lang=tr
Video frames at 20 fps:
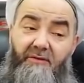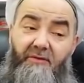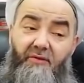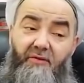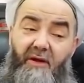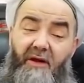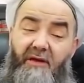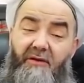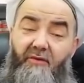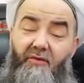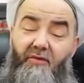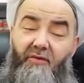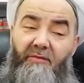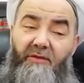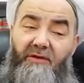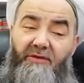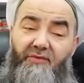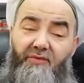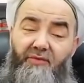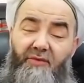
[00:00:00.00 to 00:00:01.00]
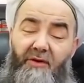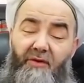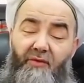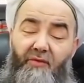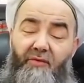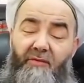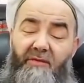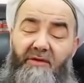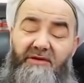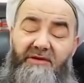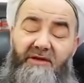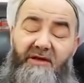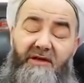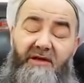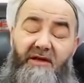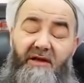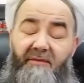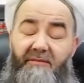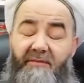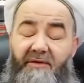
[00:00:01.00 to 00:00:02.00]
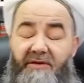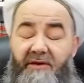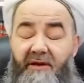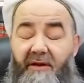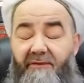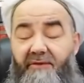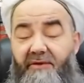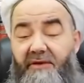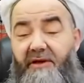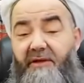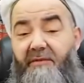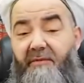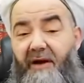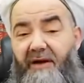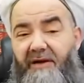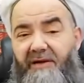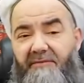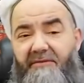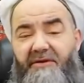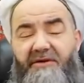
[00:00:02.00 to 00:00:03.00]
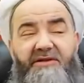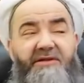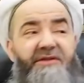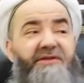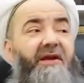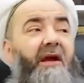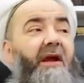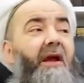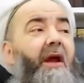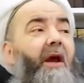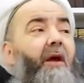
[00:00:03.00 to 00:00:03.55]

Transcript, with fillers: e, Kur'an okuma, sure okuma, zikir yapma tarafını ihmal etmeyeceğiz.